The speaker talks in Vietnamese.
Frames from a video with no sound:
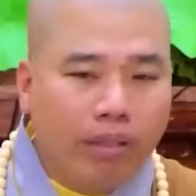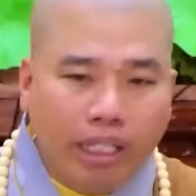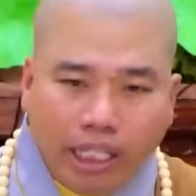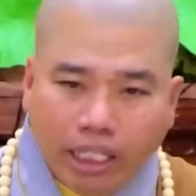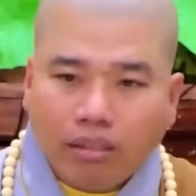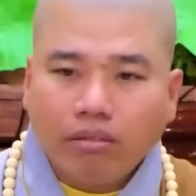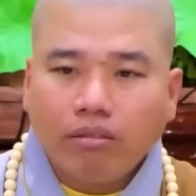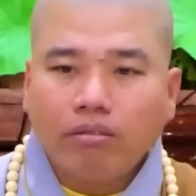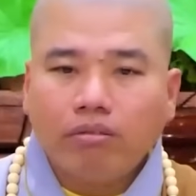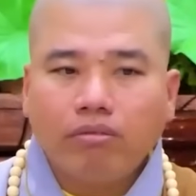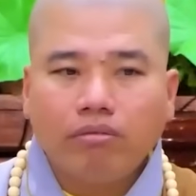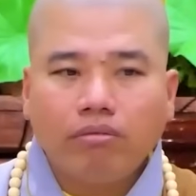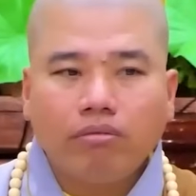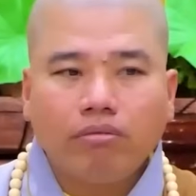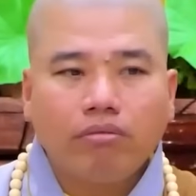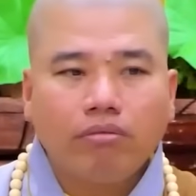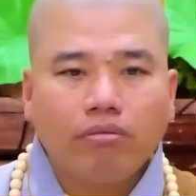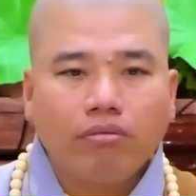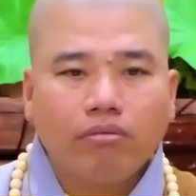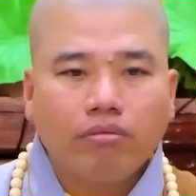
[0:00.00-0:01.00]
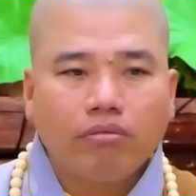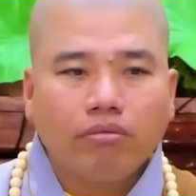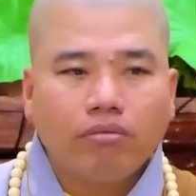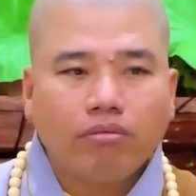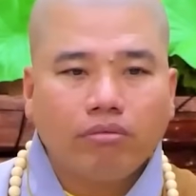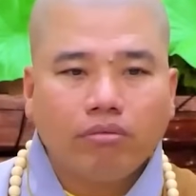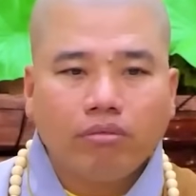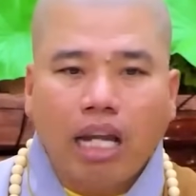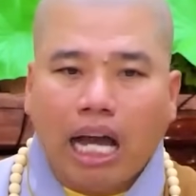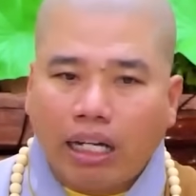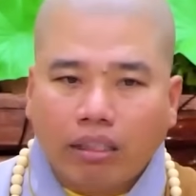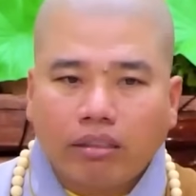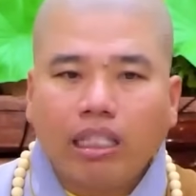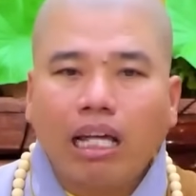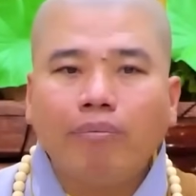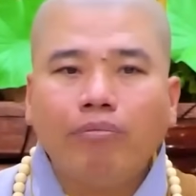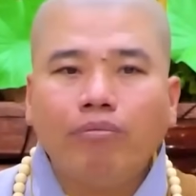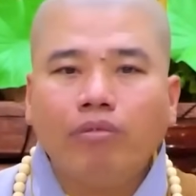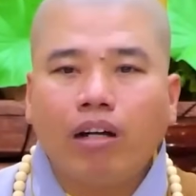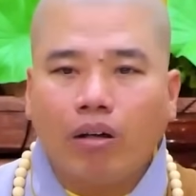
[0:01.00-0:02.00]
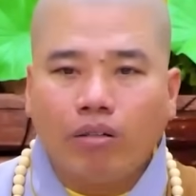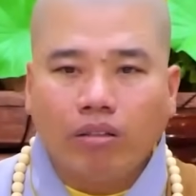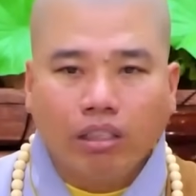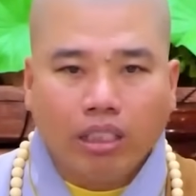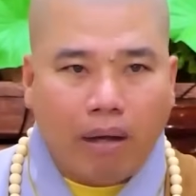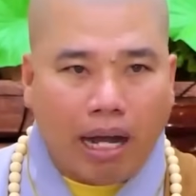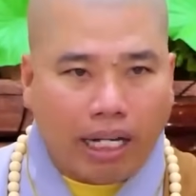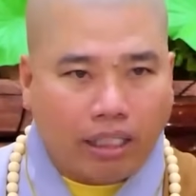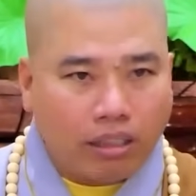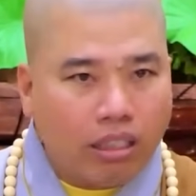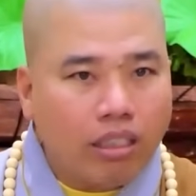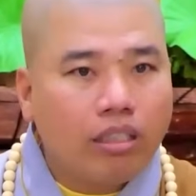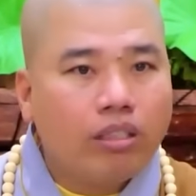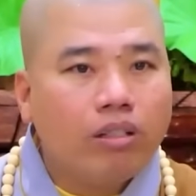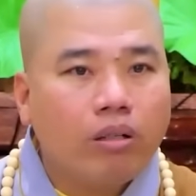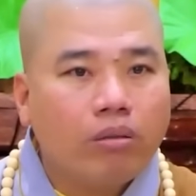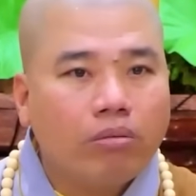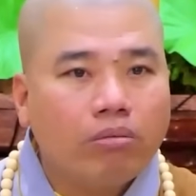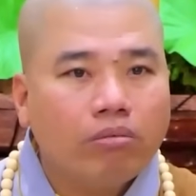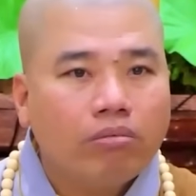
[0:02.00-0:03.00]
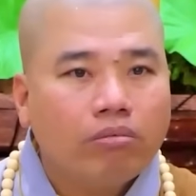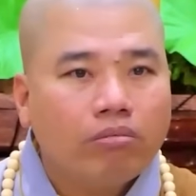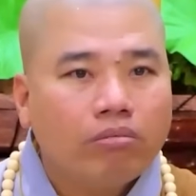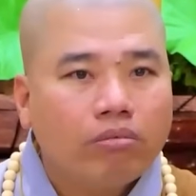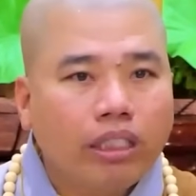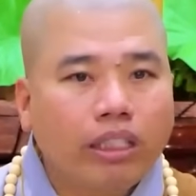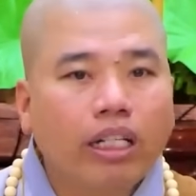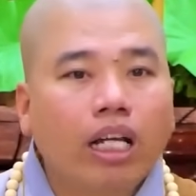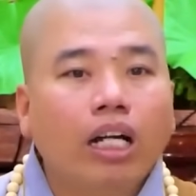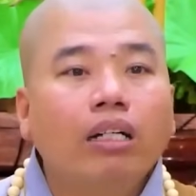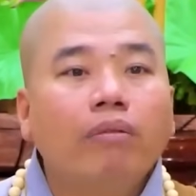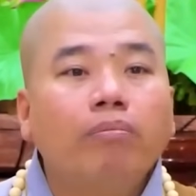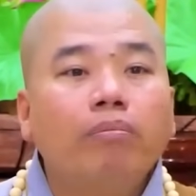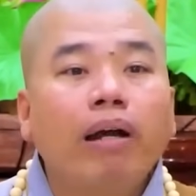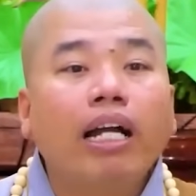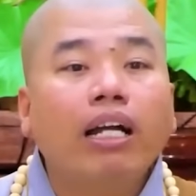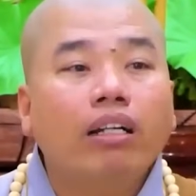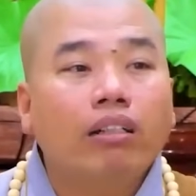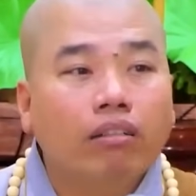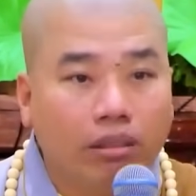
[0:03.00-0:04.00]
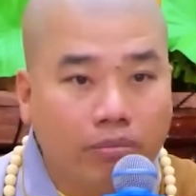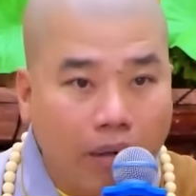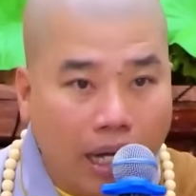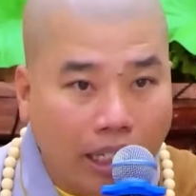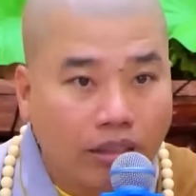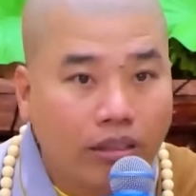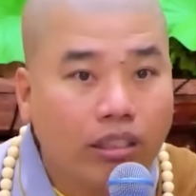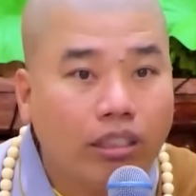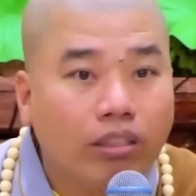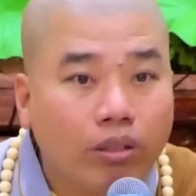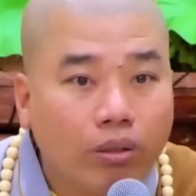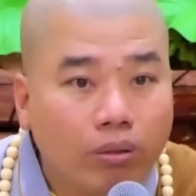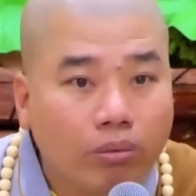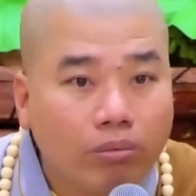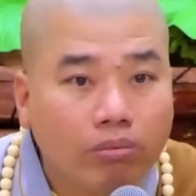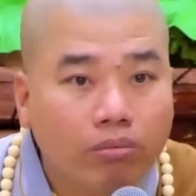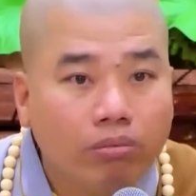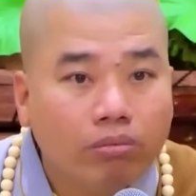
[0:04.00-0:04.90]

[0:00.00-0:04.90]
biết đặt tâm vào người bạn chí cốt, để đừng mắc người bạn chí cốt.